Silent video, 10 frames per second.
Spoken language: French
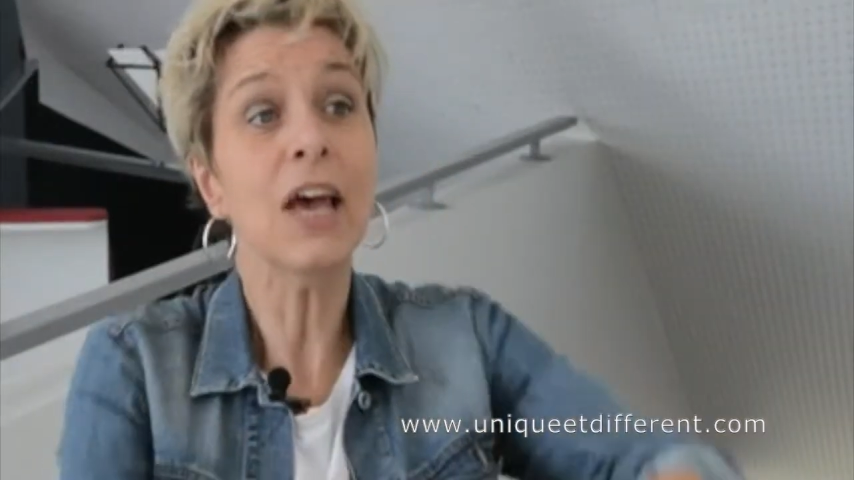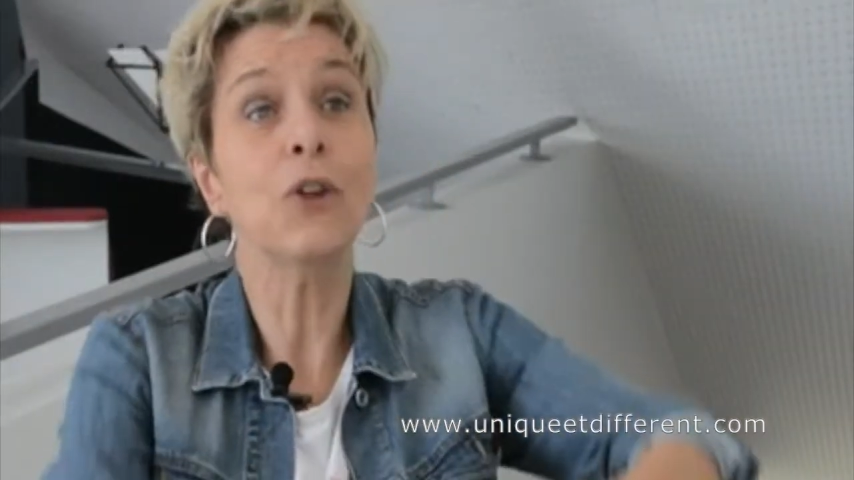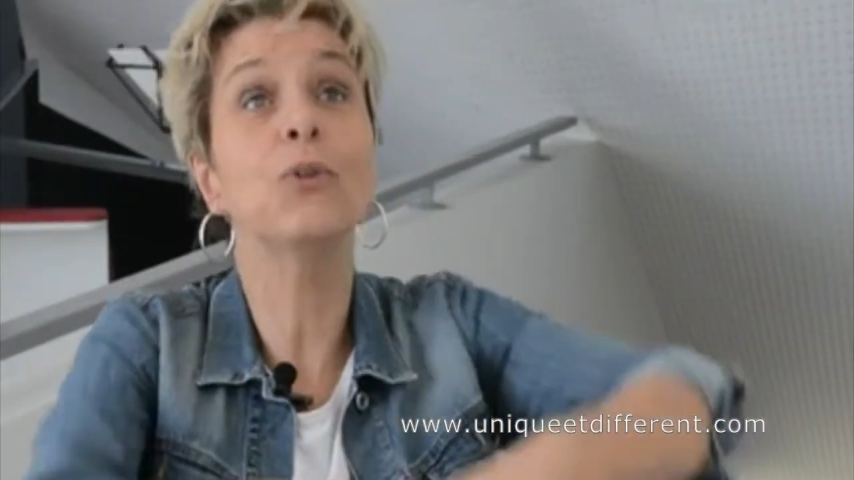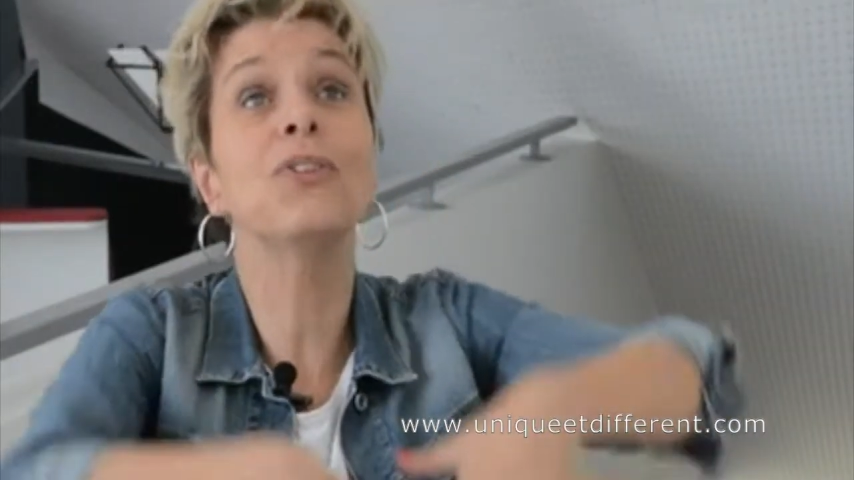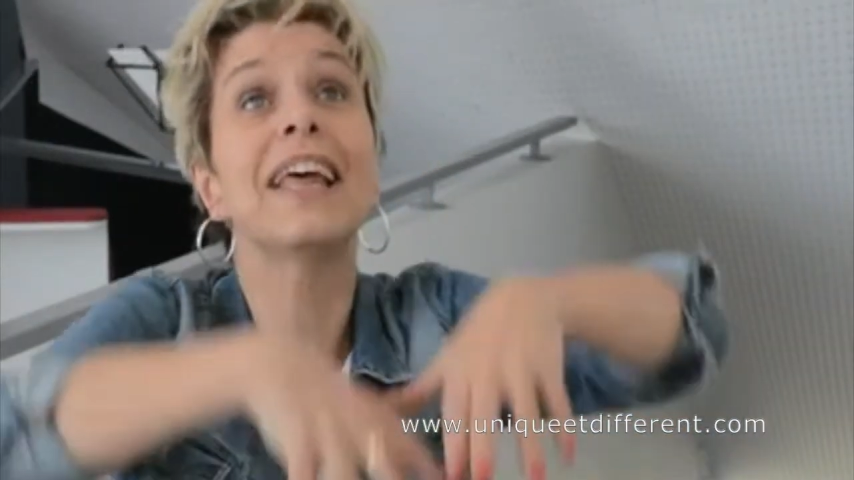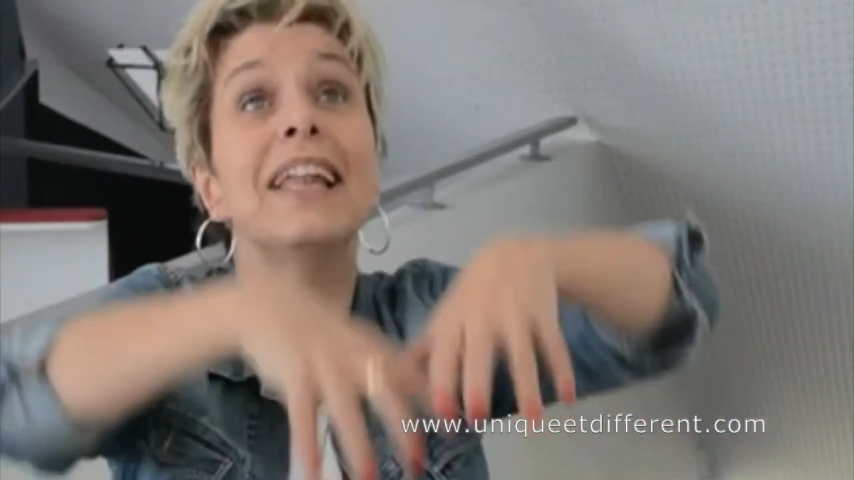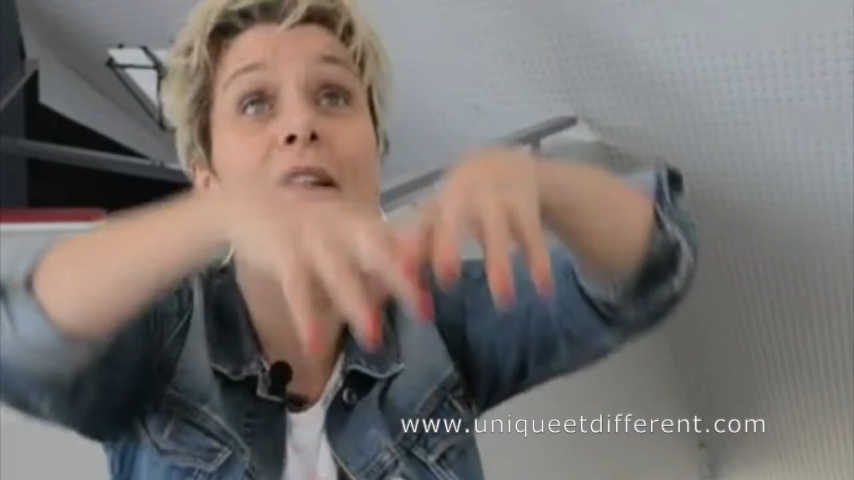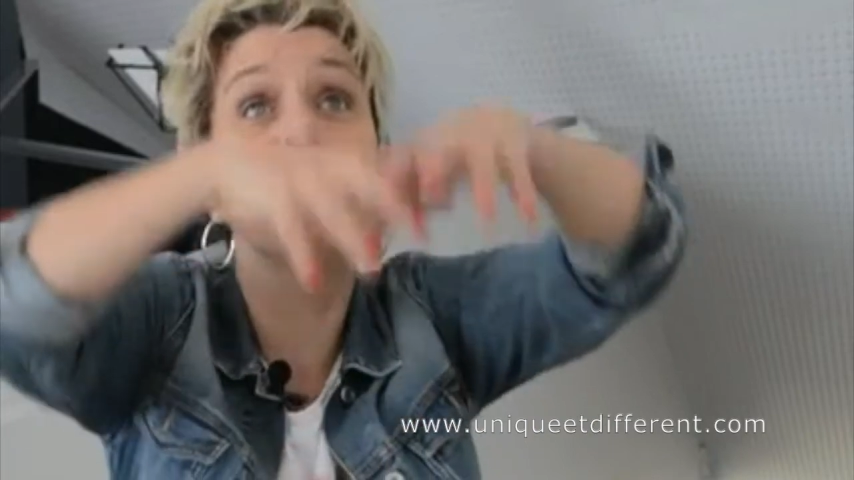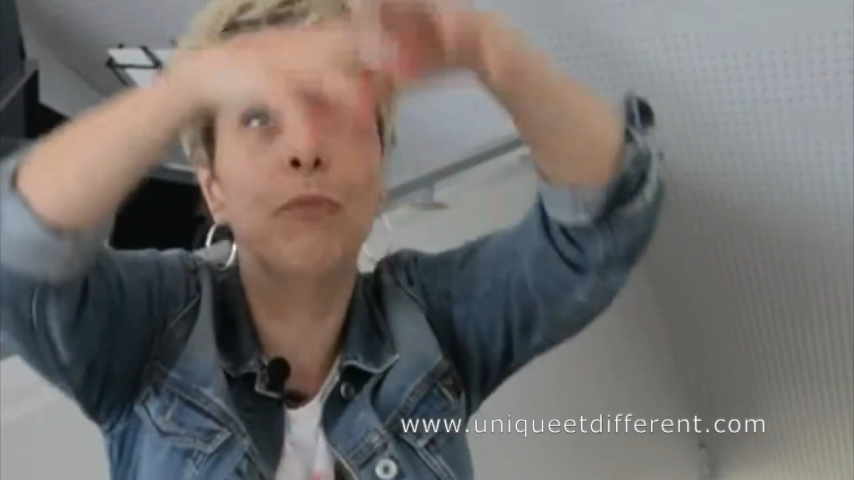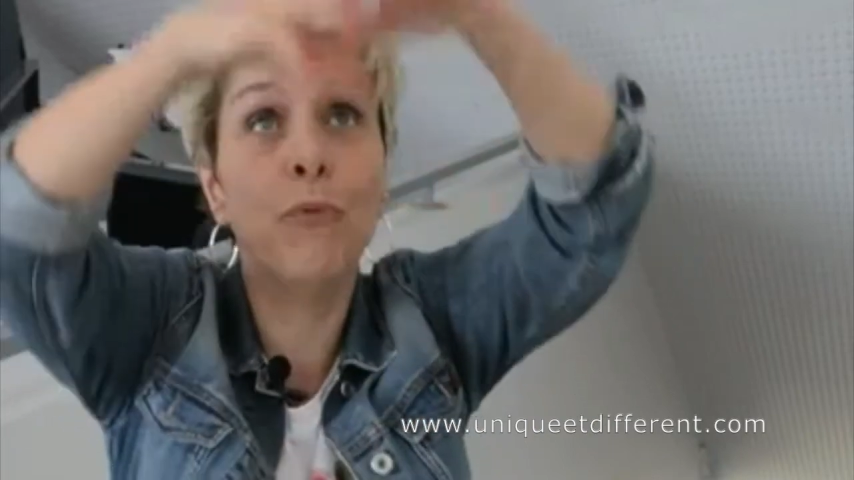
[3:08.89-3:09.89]
de cette
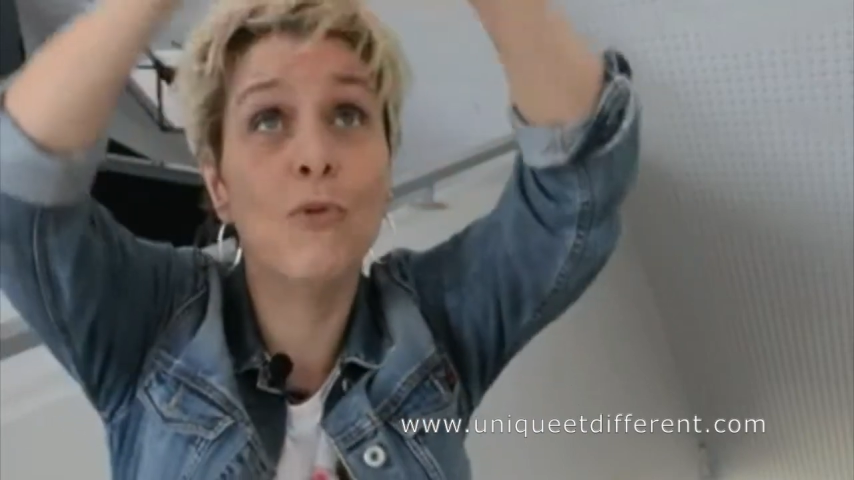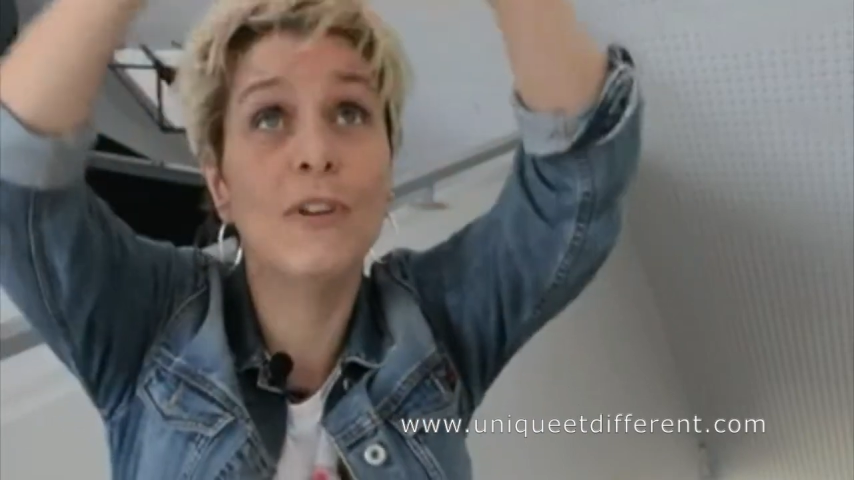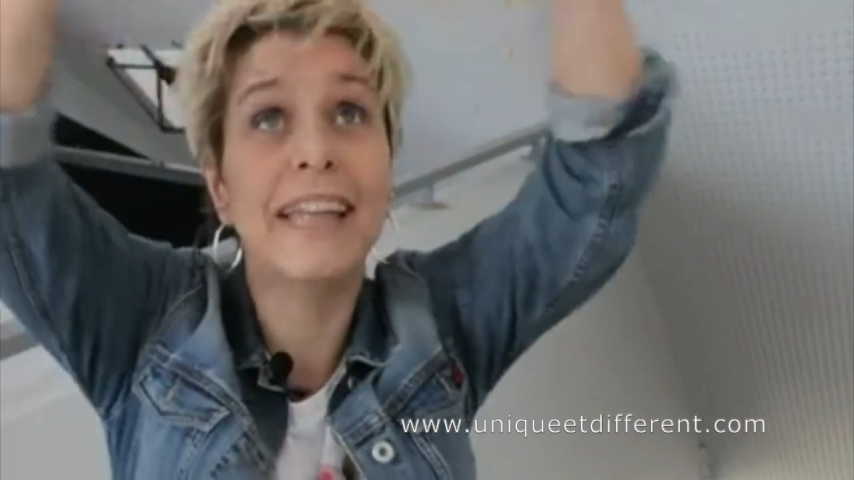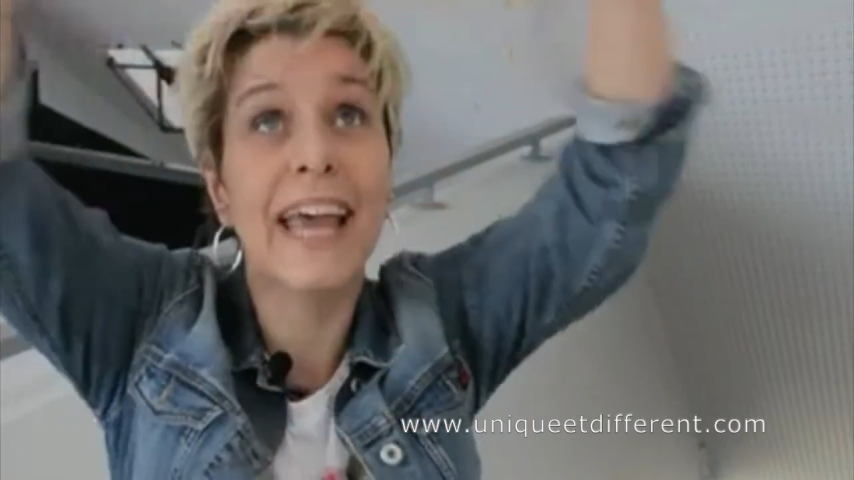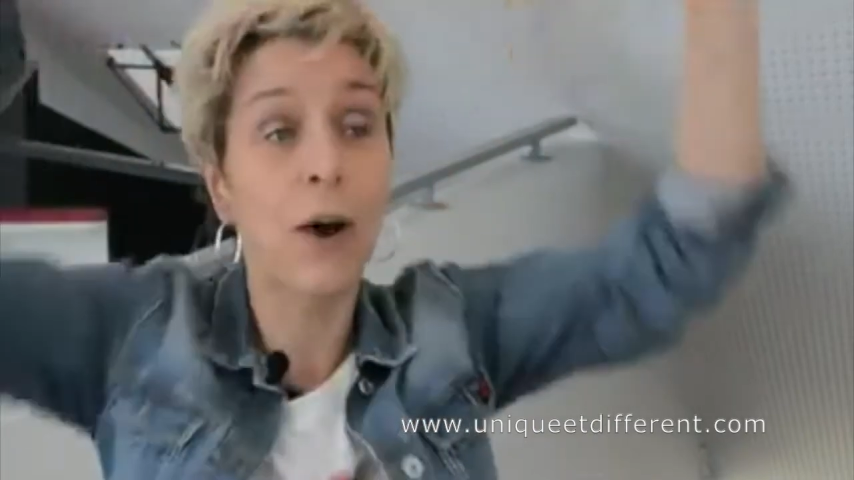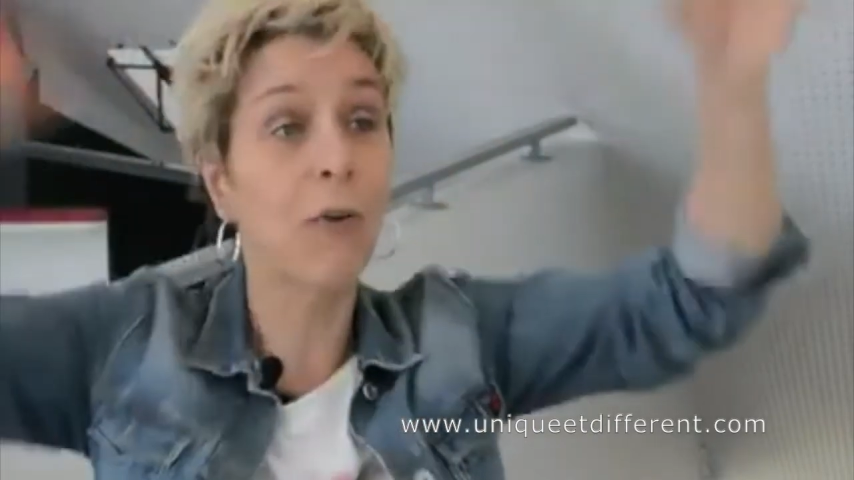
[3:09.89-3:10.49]
bulle d'air.